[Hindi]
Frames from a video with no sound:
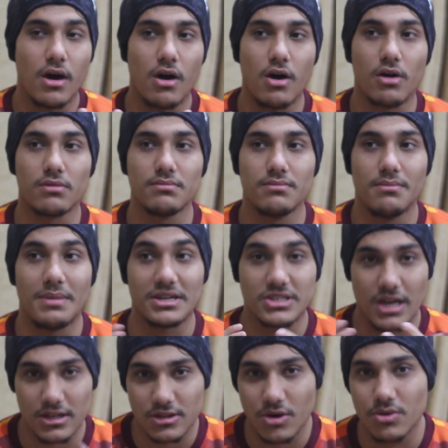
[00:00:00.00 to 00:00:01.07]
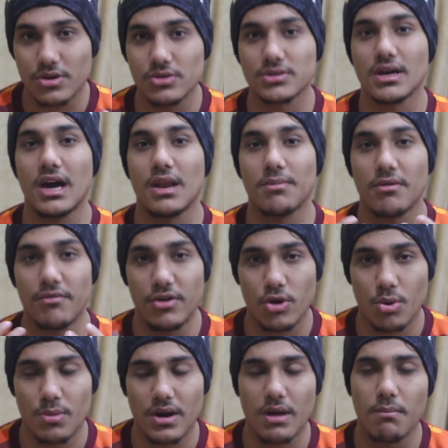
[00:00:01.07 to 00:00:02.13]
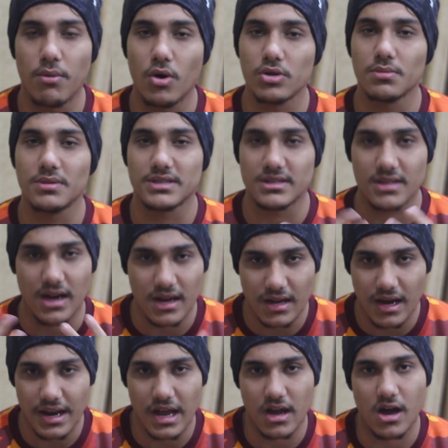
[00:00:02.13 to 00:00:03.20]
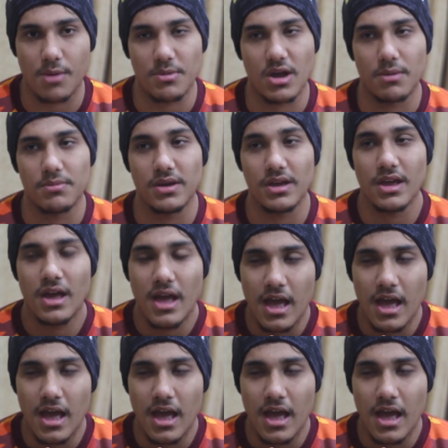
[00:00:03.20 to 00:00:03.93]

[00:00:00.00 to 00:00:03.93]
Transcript: और मैं चाहता हूँ कि उस गाने पे वीडियो बने बहुत मज़ेदार गाना है कामयाबी